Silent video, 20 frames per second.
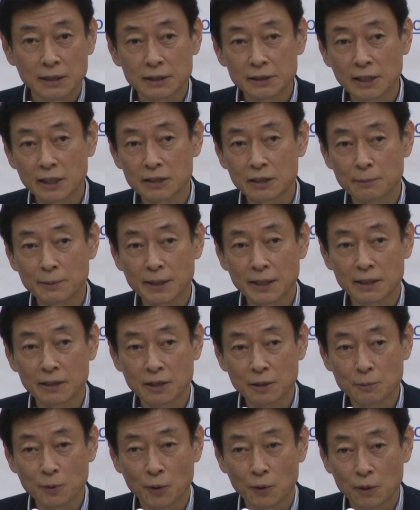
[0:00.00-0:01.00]
埼玉
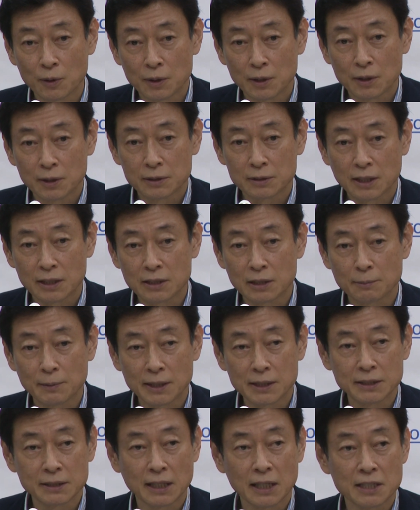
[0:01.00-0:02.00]
県でも埼
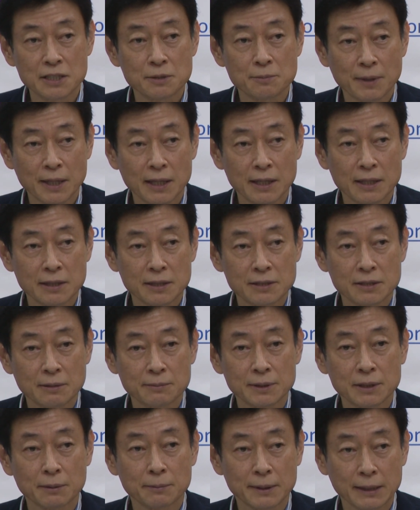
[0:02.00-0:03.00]
玉アリーナはじめ、さ
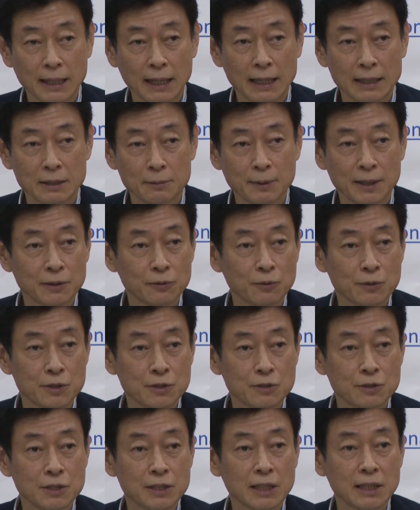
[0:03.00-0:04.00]
まざまなイベント
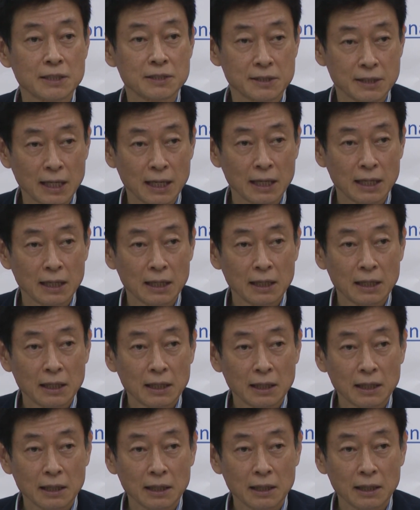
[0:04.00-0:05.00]
についてですね、
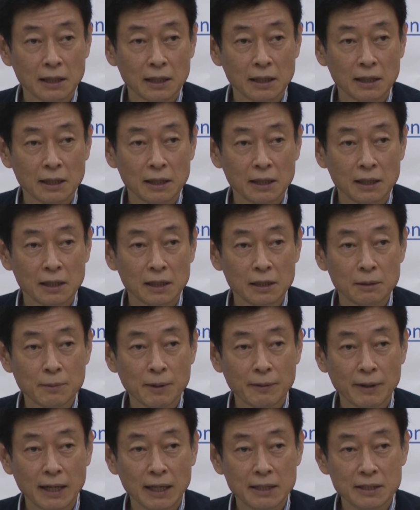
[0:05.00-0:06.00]

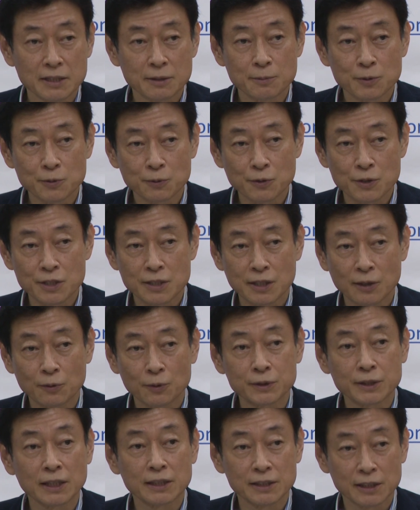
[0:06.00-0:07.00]
今は2分の1で
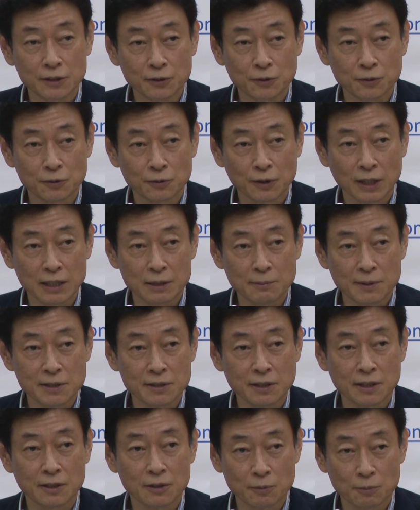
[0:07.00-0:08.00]
5000人というのがありま
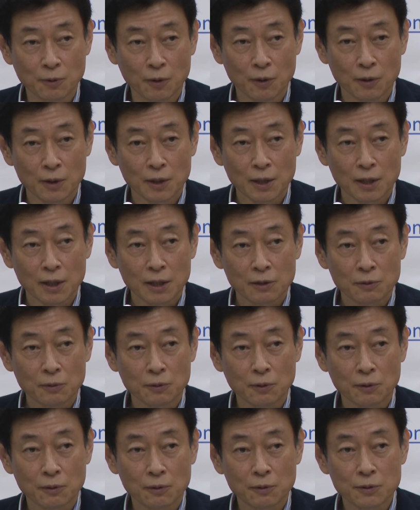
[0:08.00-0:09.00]
すけれども、
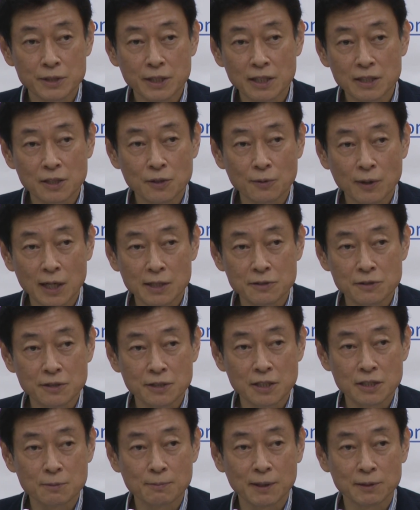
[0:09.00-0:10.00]
この5000人を外
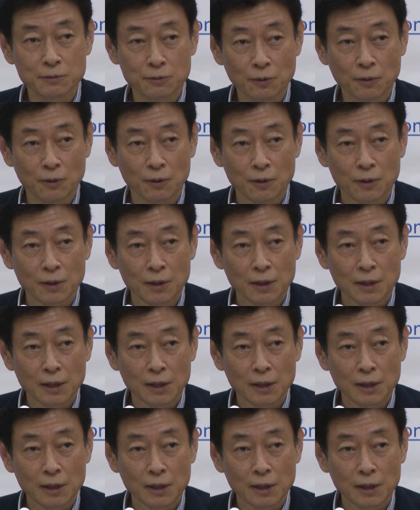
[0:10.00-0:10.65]
してしまうと、